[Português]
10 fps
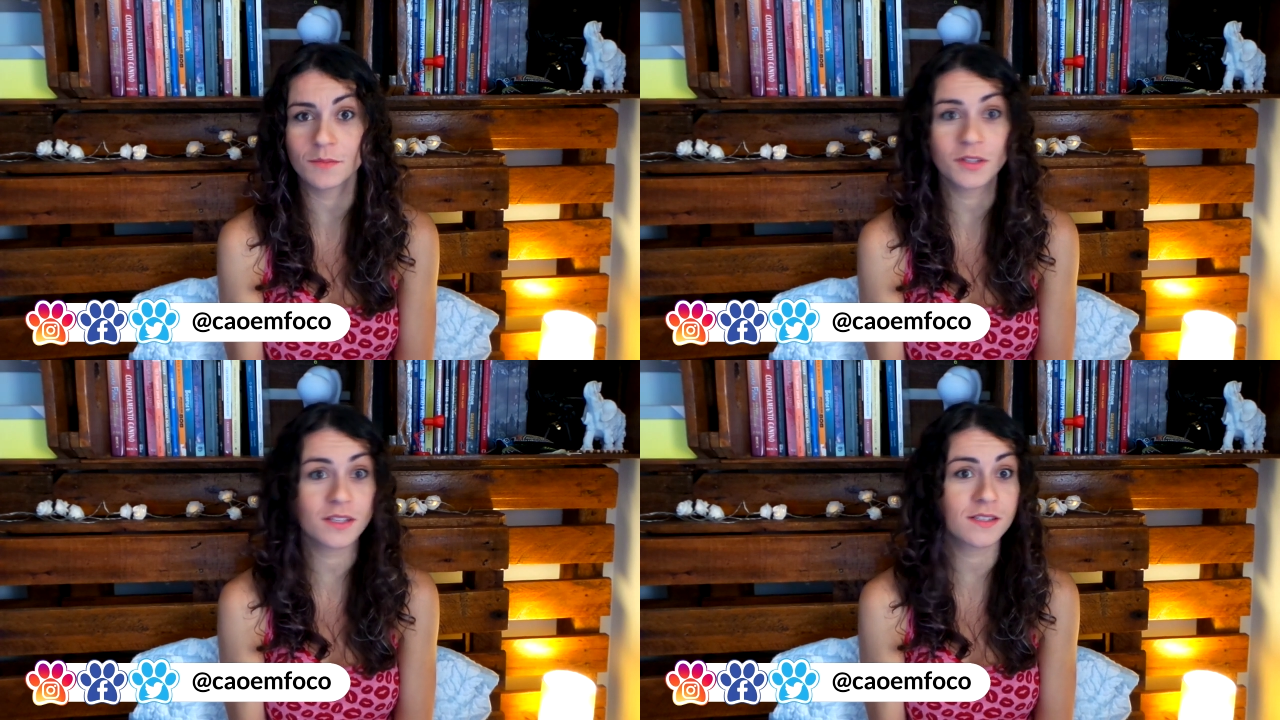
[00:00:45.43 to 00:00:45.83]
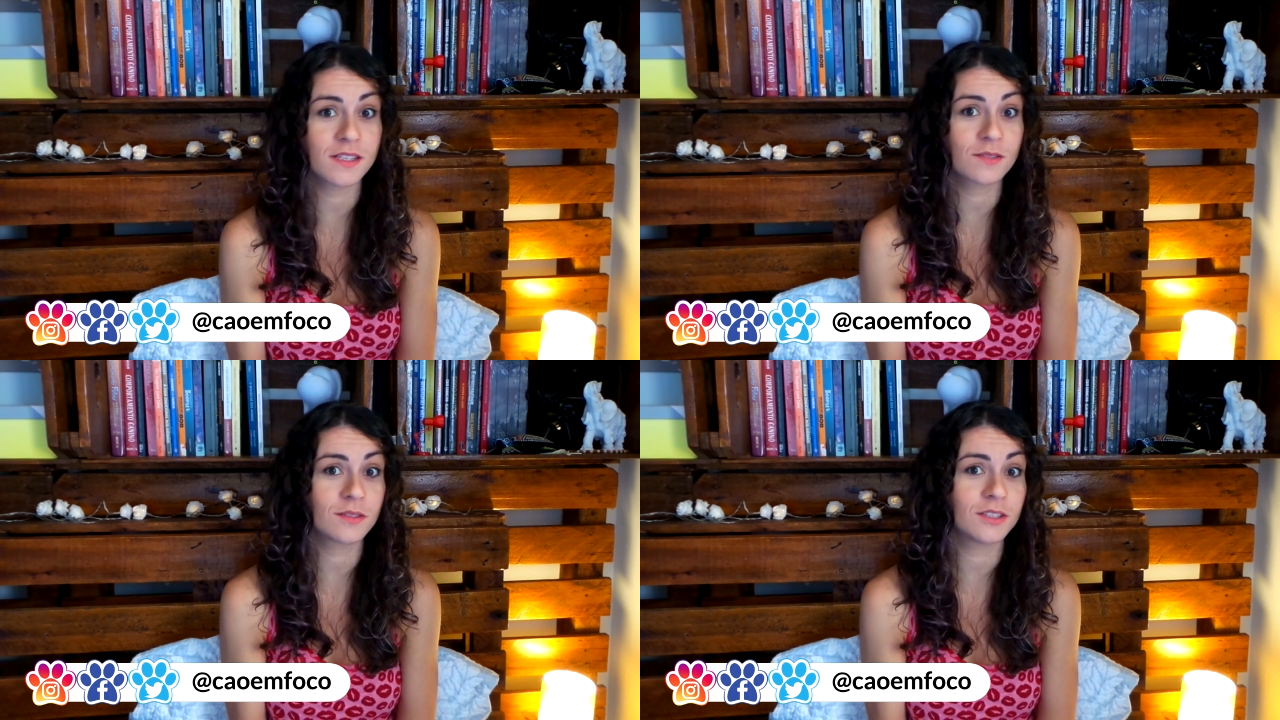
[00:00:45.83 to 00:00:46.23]
e muitas
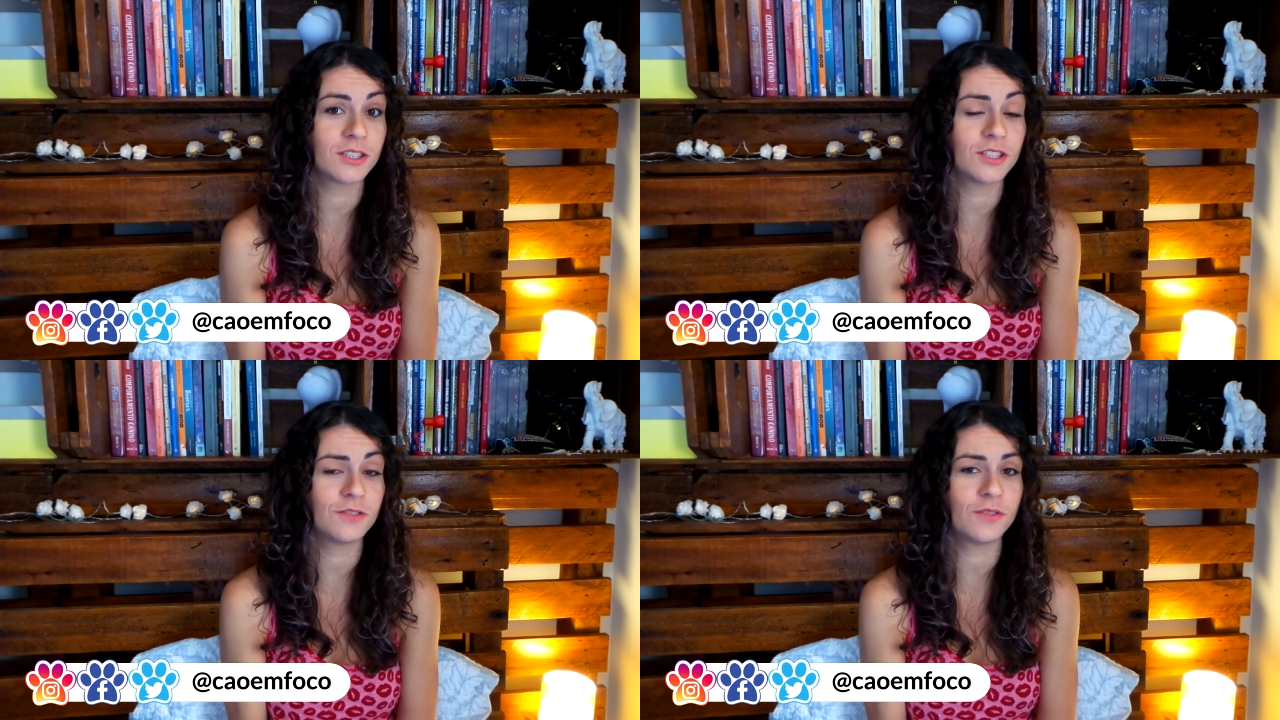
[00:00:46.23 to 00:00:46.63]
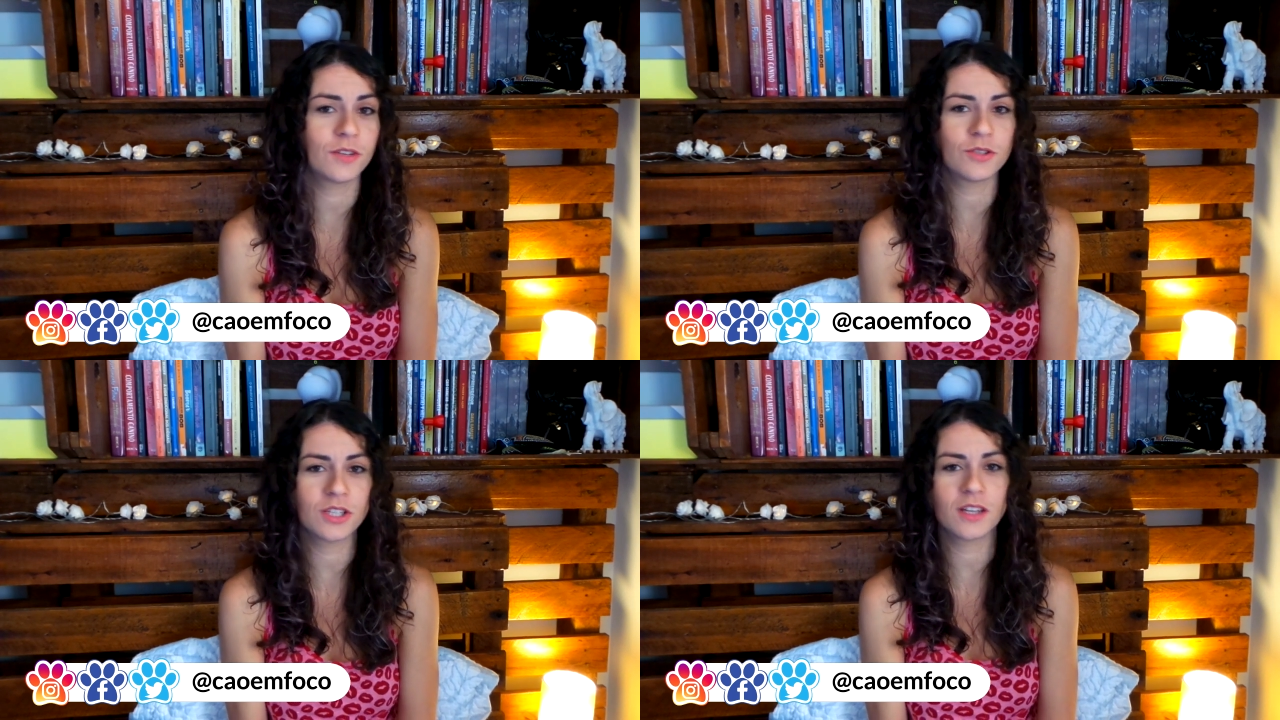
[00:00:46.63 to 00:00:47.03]
vezes quando a gente
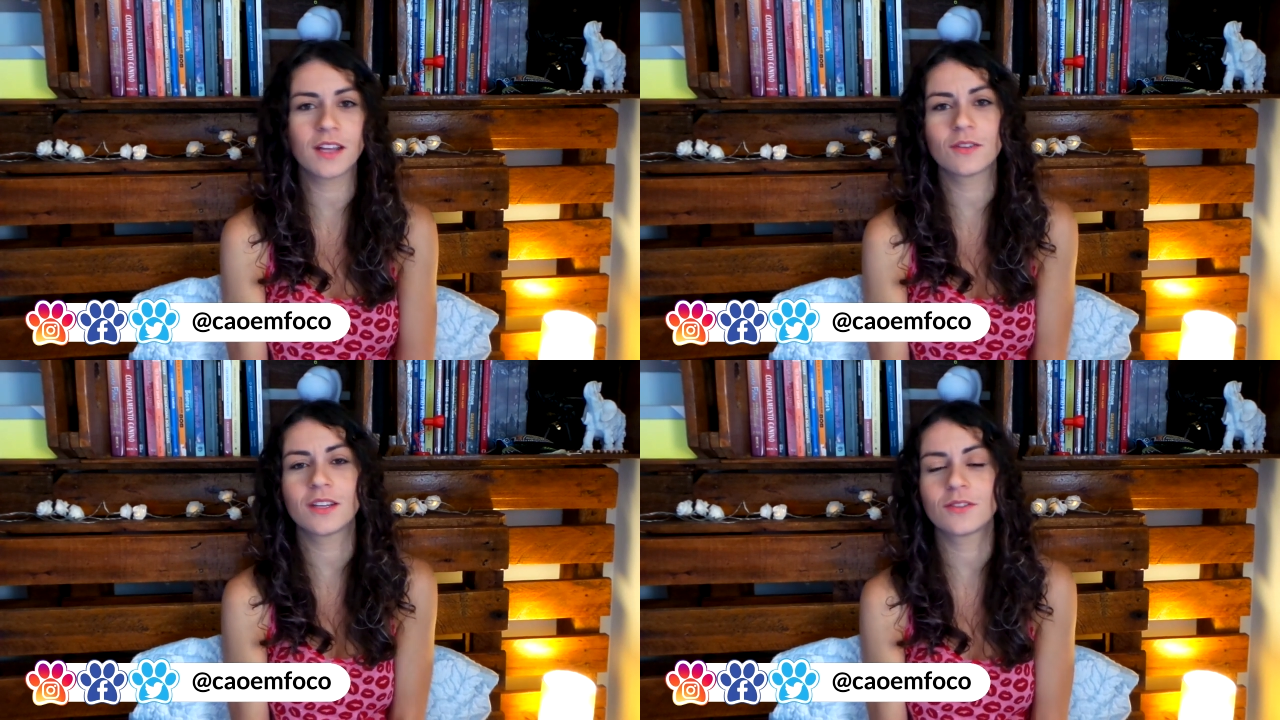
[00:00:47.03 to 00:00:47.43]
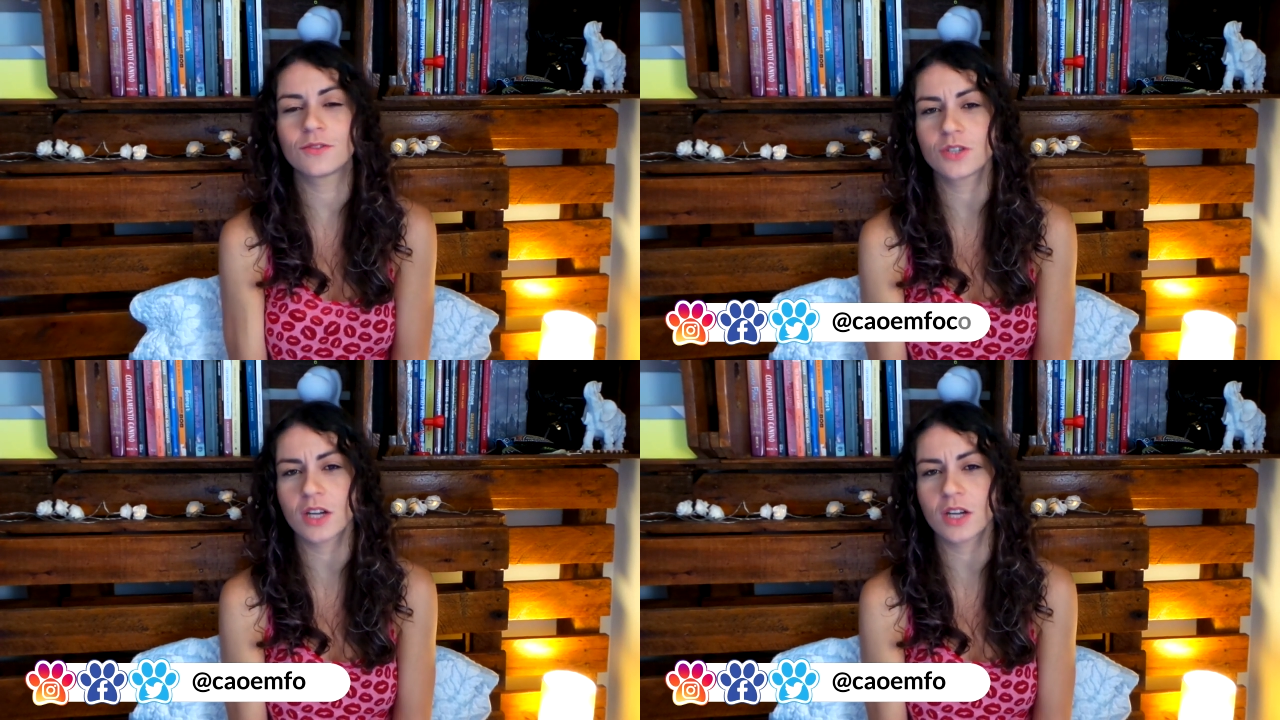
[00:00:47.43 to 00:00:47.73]
fica o dia inteiro dentro